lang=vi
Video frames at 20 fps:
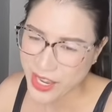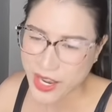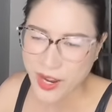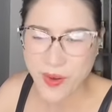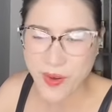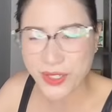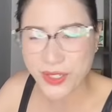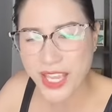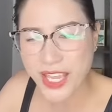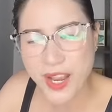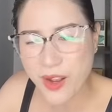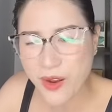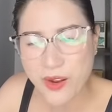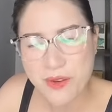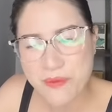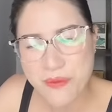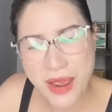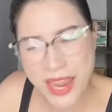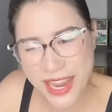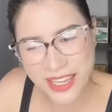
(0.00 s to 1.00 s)
còn kệ
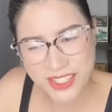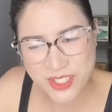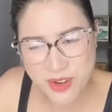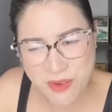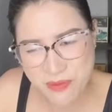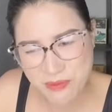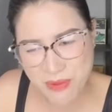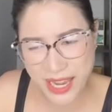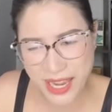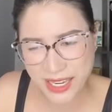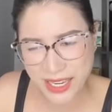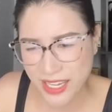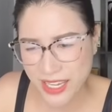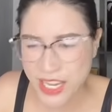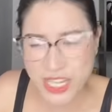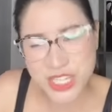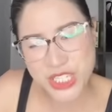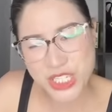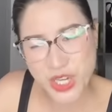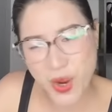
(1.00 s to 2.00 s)
con mẹ chúng mày
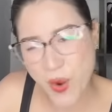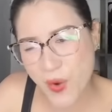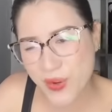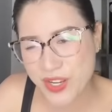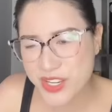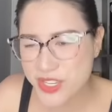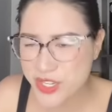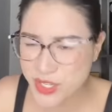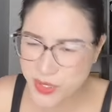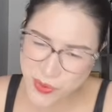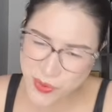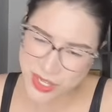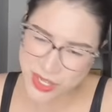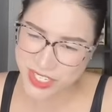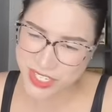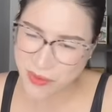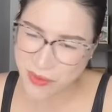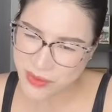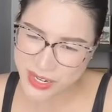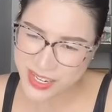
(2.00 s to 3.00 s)
chó cứ sủa
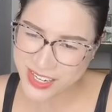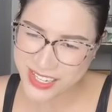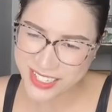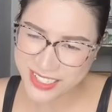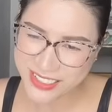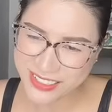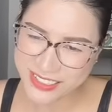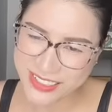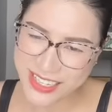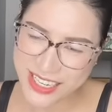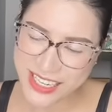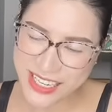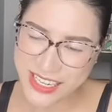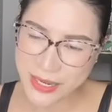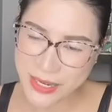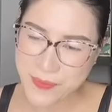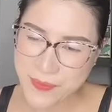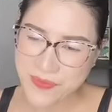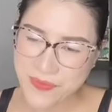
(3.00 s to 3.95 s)
dòng người cứ đi